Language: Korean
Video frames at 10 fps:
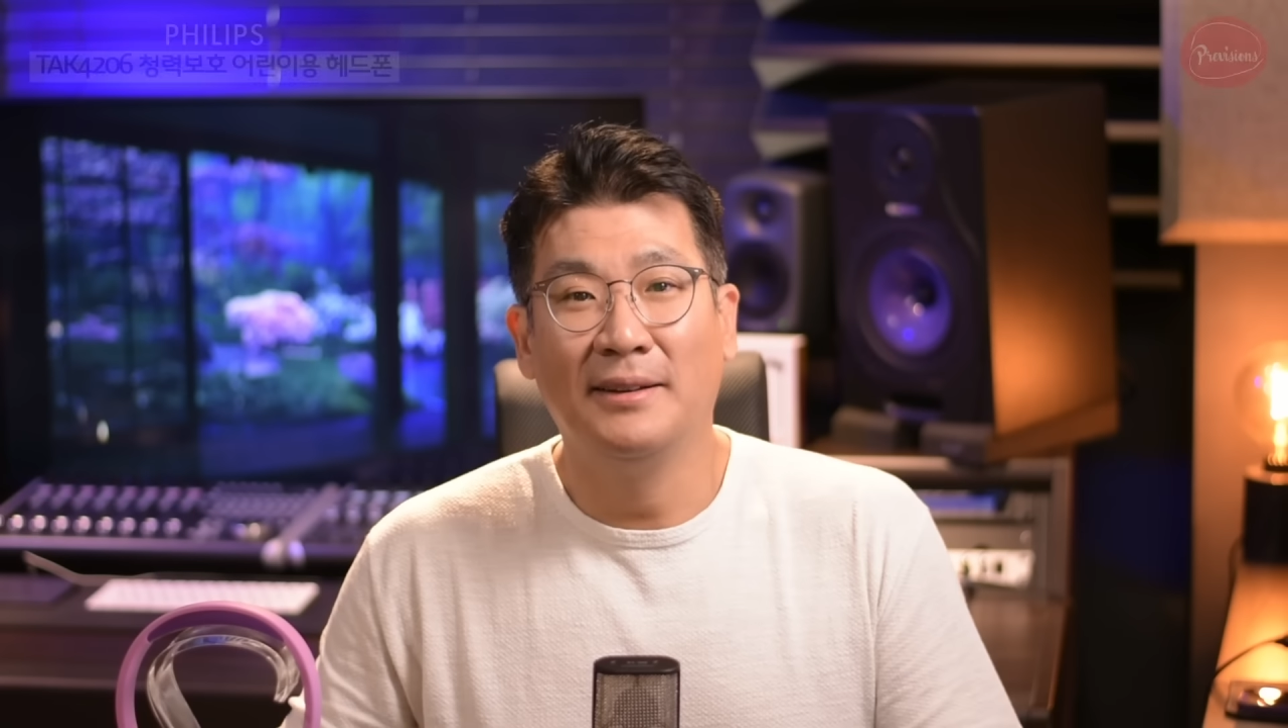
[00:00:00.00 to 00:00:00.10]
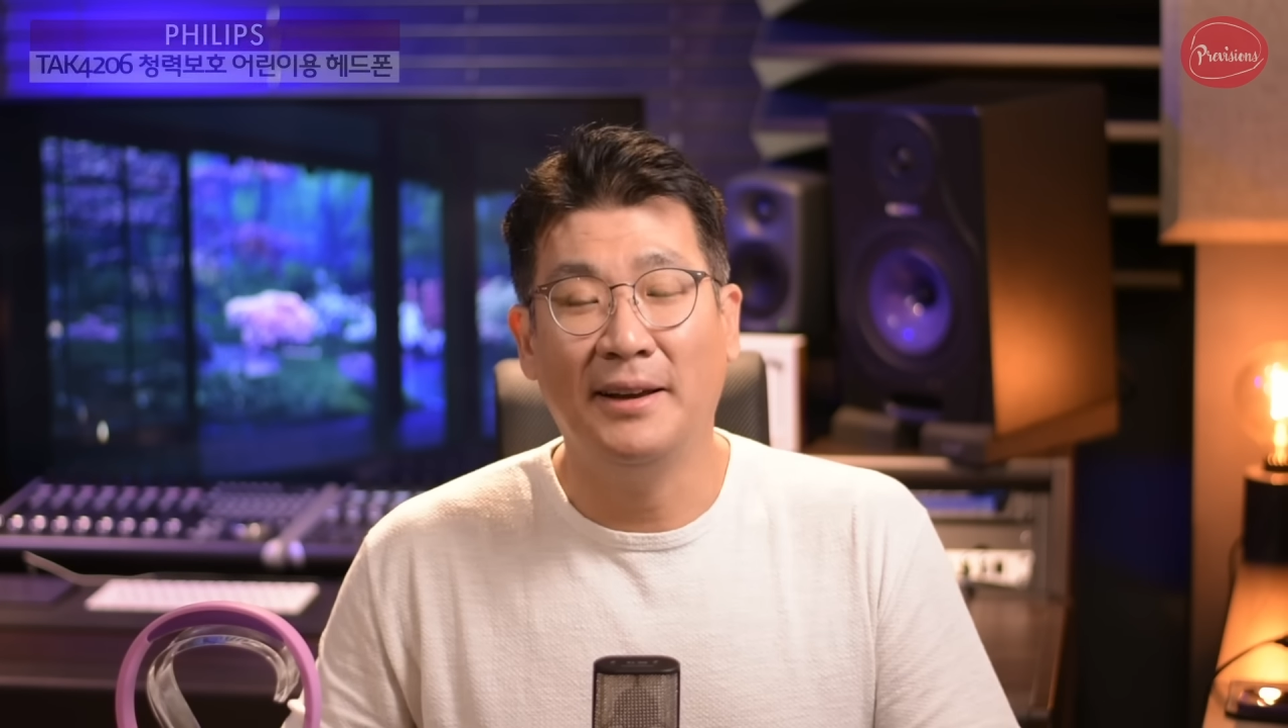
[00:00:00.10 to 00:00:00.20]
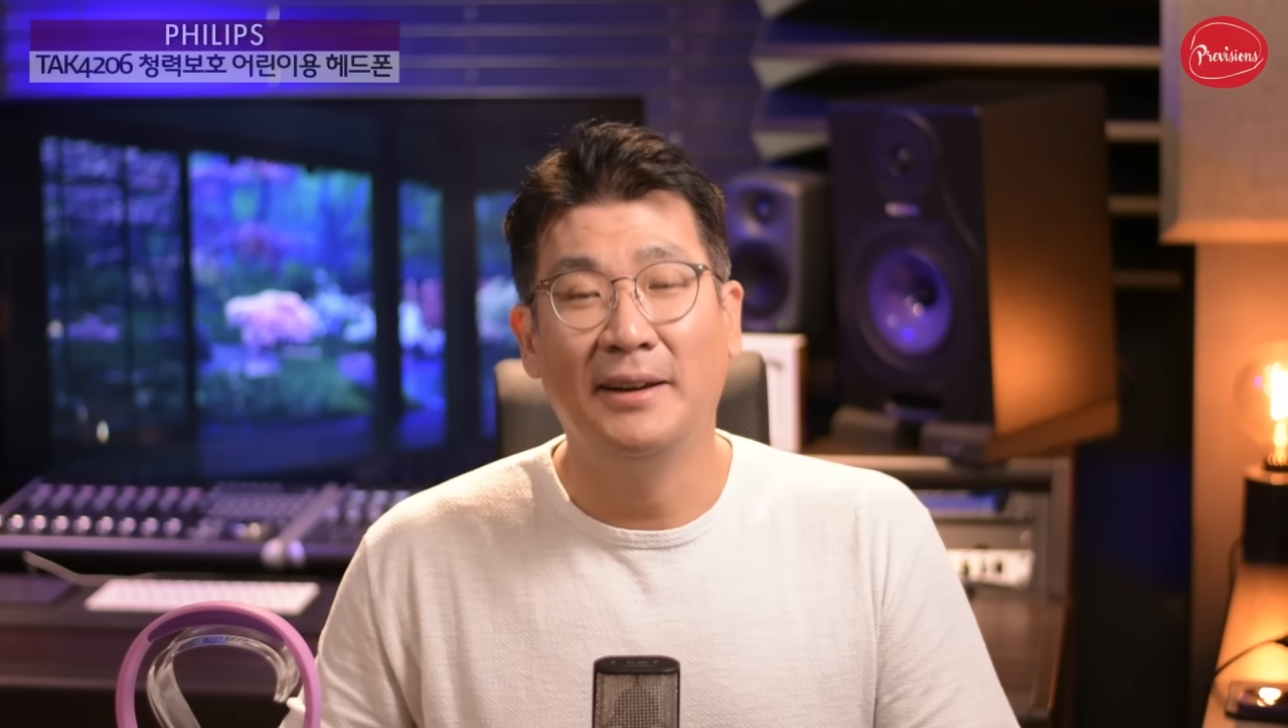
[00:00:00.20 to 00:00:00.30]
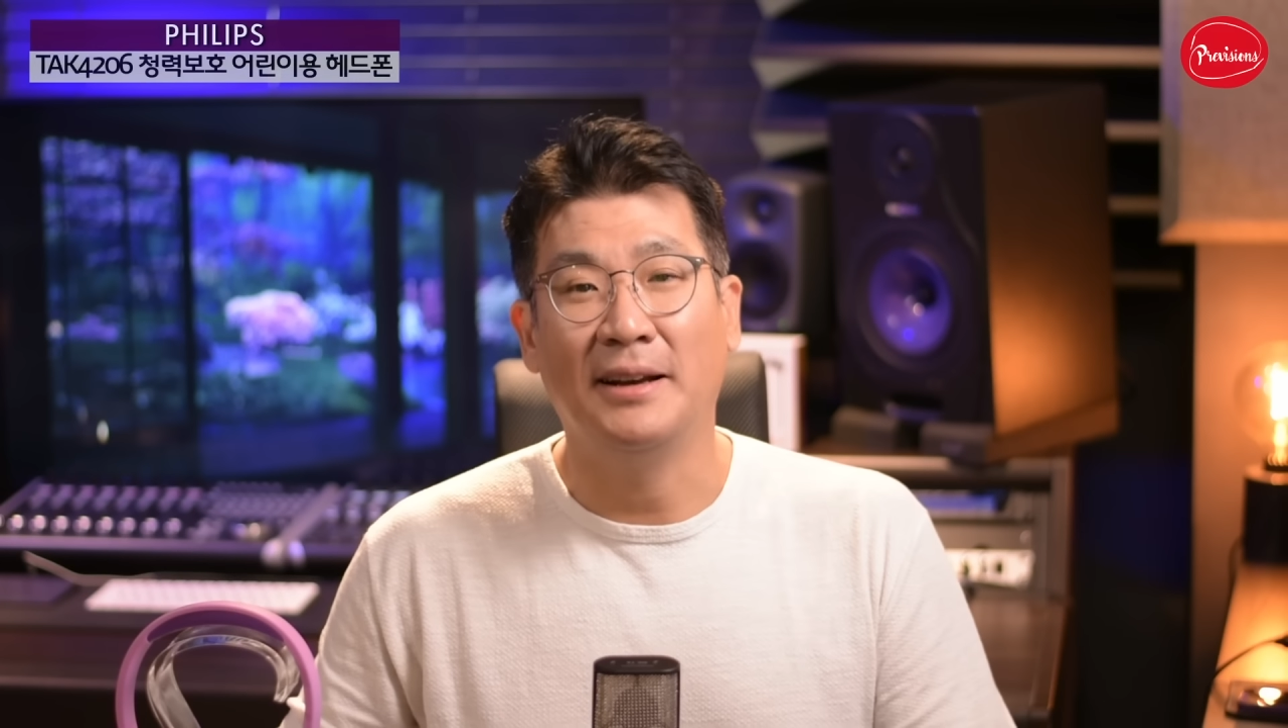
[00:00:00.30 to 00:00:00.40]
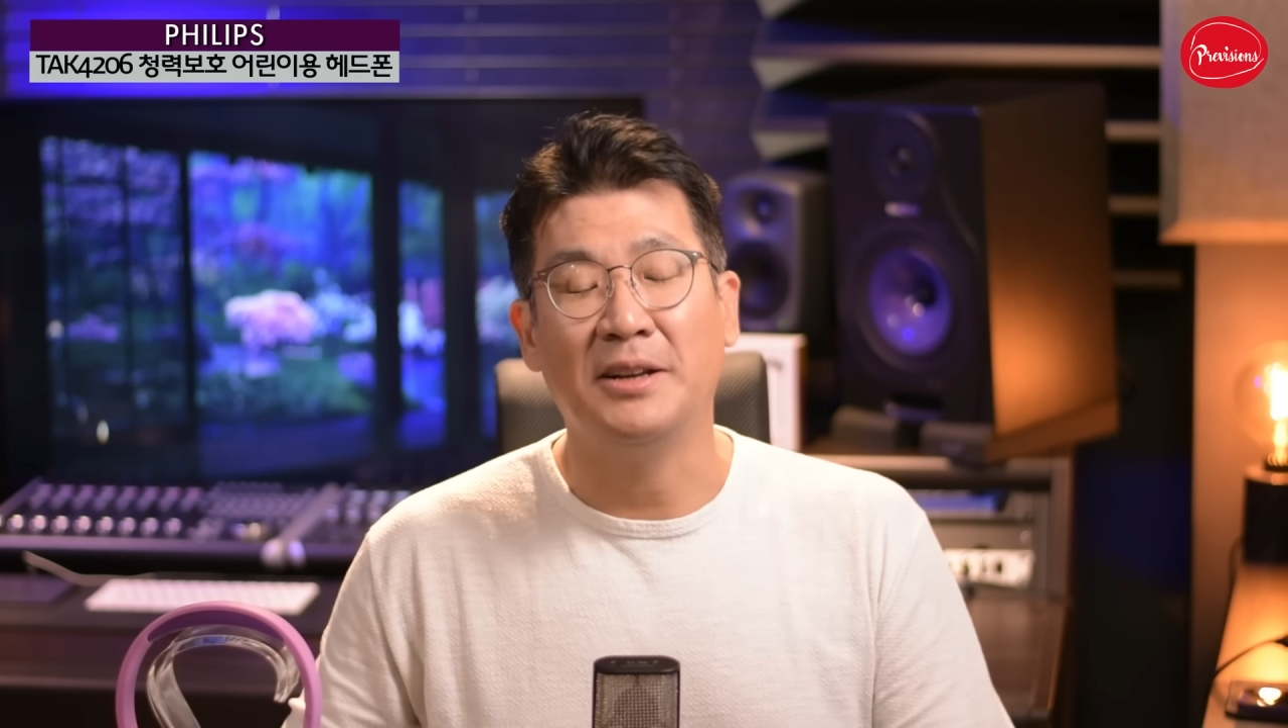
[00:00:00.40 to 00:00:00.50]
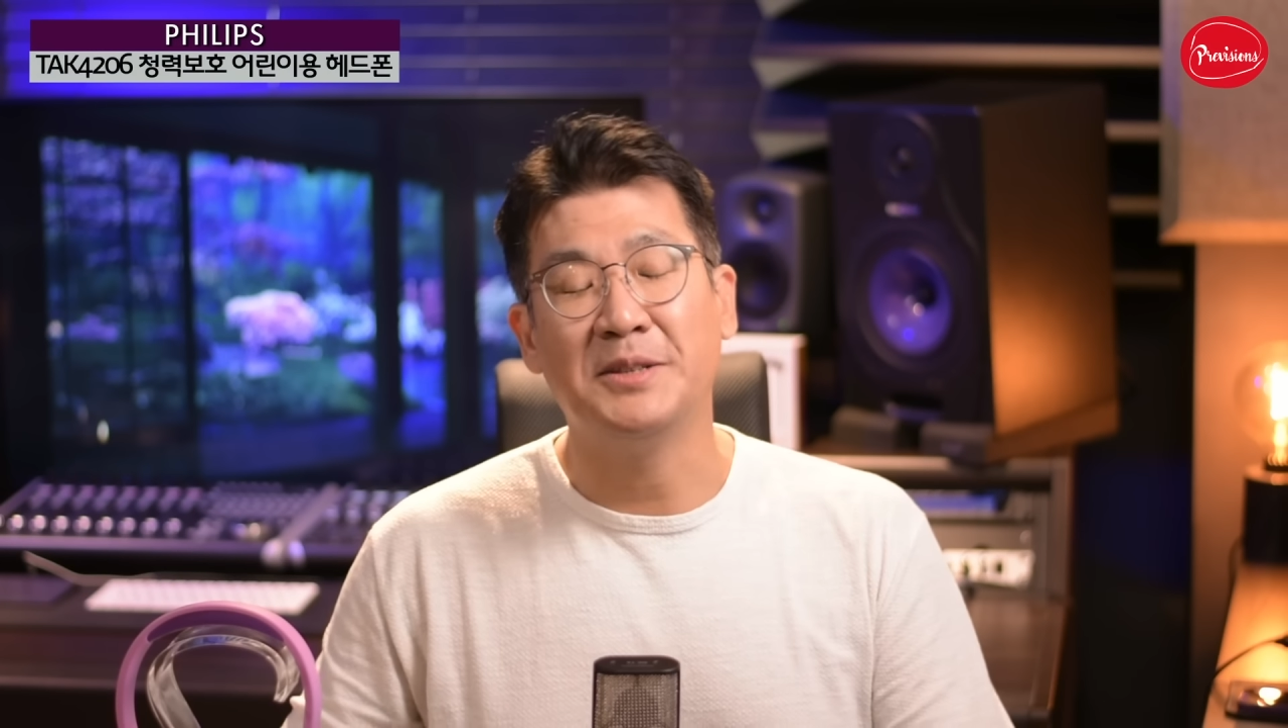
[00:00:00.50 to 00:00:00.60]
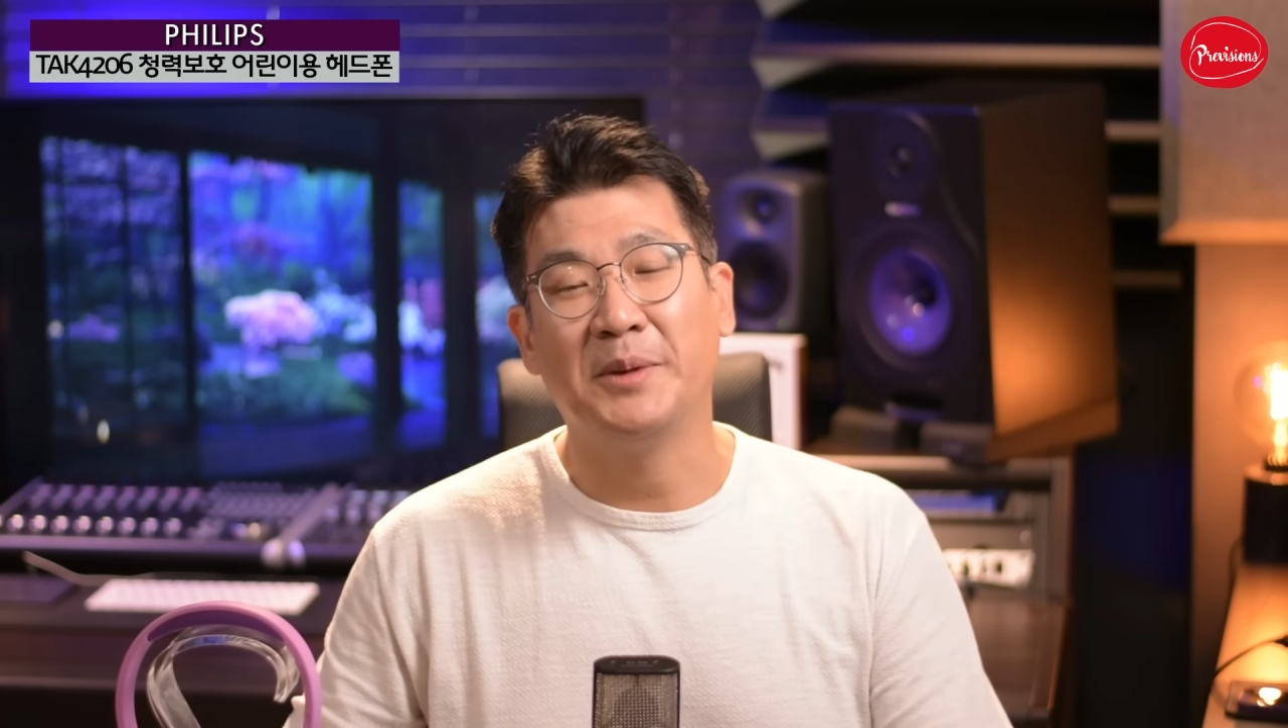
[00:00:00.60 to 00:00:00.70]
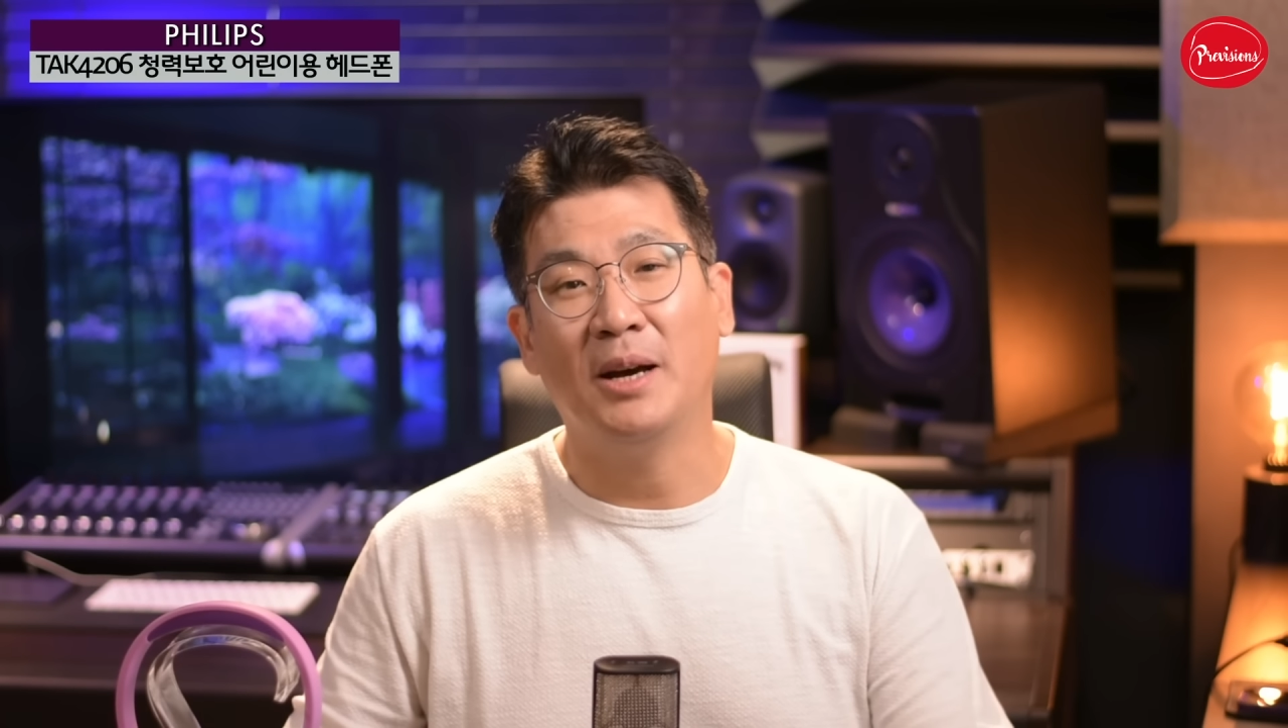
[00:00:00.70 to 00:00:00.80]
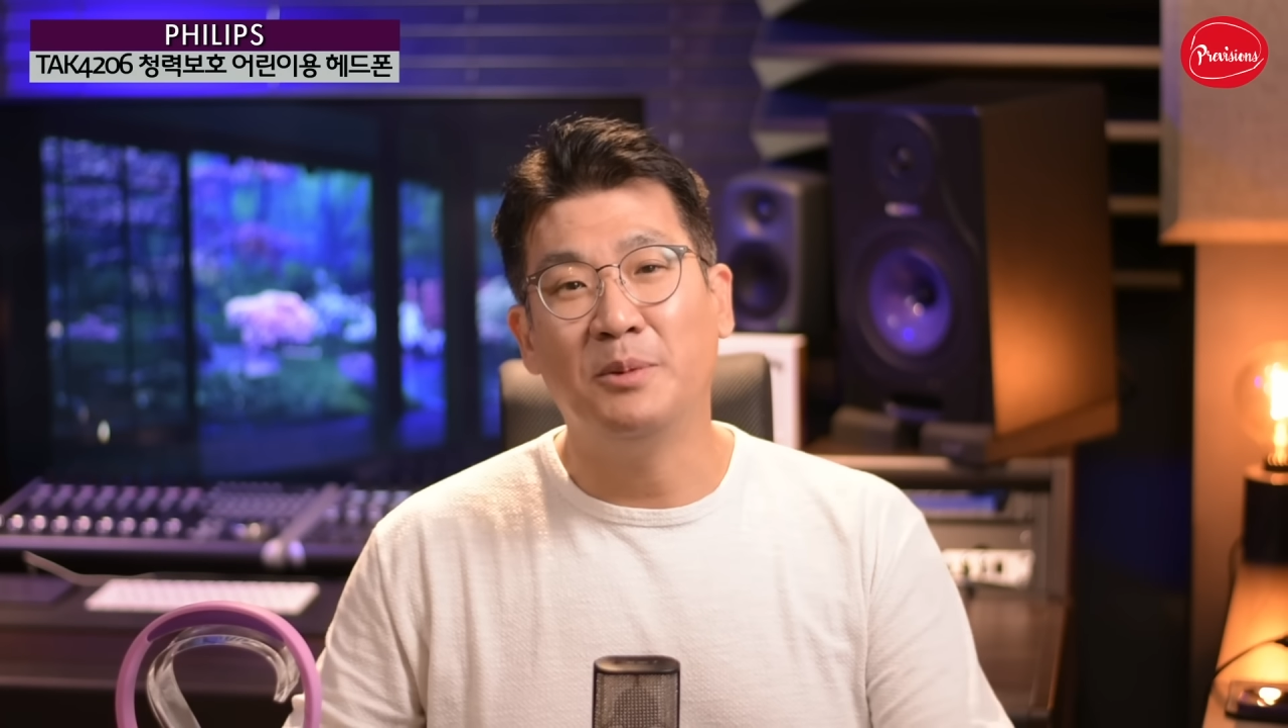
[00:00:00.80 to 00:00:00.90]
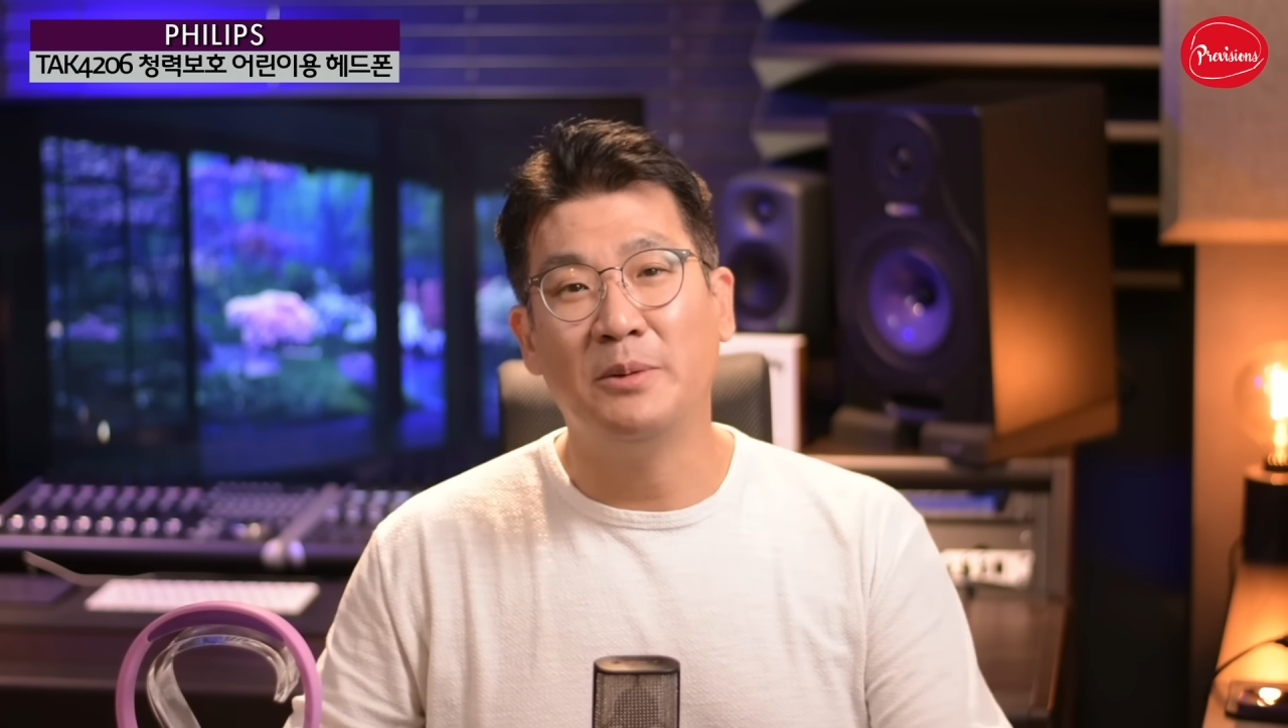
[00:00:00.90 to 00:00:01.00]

네, 안녕하십니까.